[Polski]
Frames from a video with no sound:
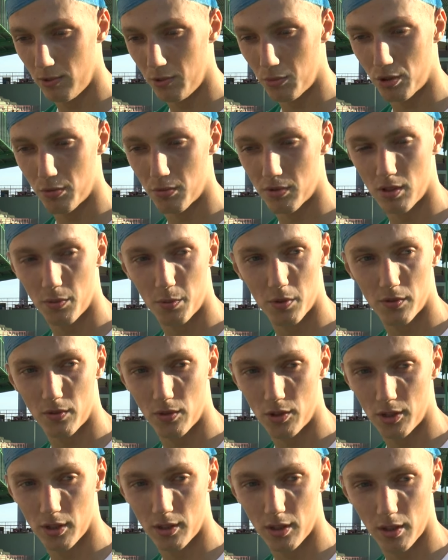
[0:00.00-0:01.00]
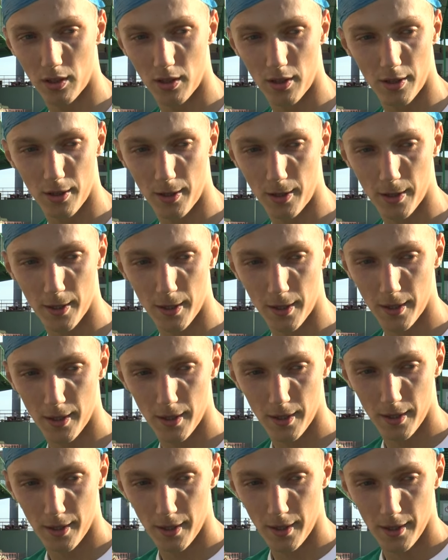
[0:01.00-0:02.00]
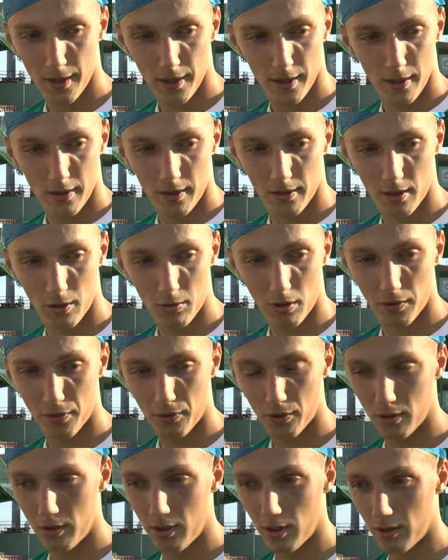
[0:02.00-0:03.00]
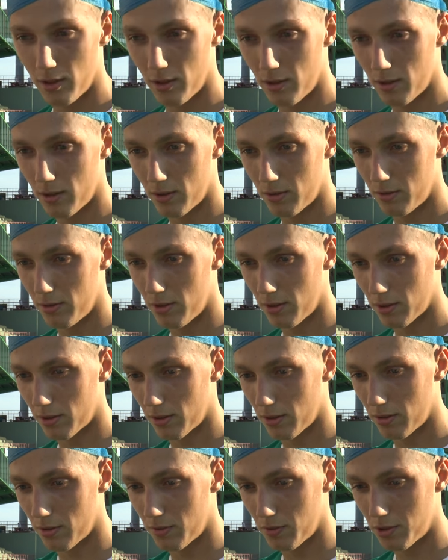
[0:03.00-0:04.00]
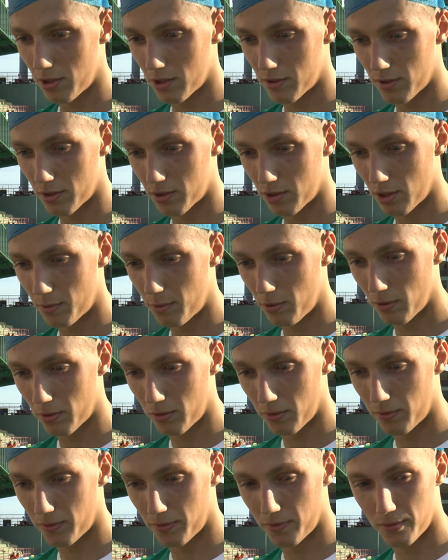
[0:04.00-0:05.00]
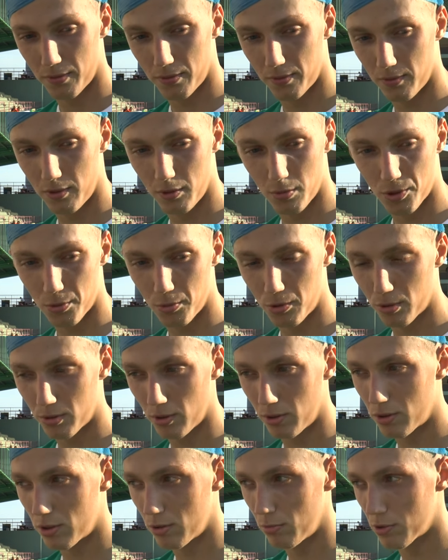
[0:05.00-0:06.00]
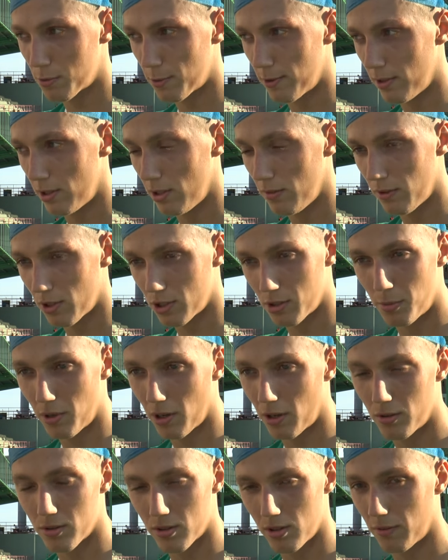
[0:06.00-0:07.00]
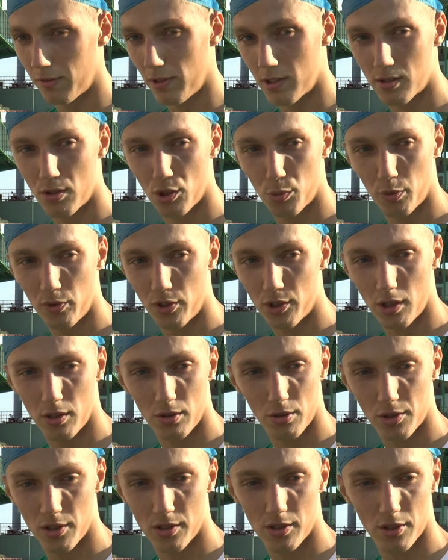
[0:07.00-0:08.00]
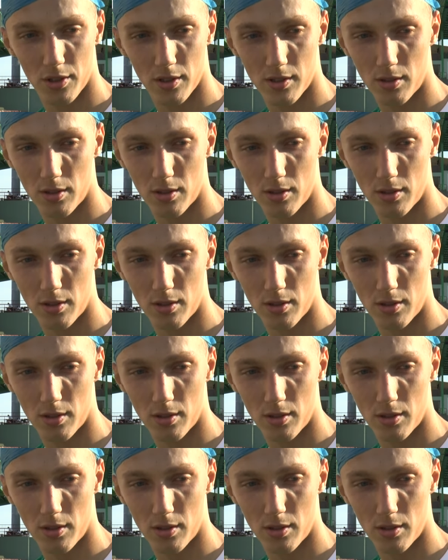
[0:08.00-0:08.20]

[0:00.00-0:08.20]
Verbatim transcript: nie możemy sobie pozwolić na takie na tak łatwe oddanie, oddanie tego zwycięstwa trzech punktów. Nie możemy się tutaj niczym usprawiedliwiać. Brak konsekwencji, odpowiedzialności z naszej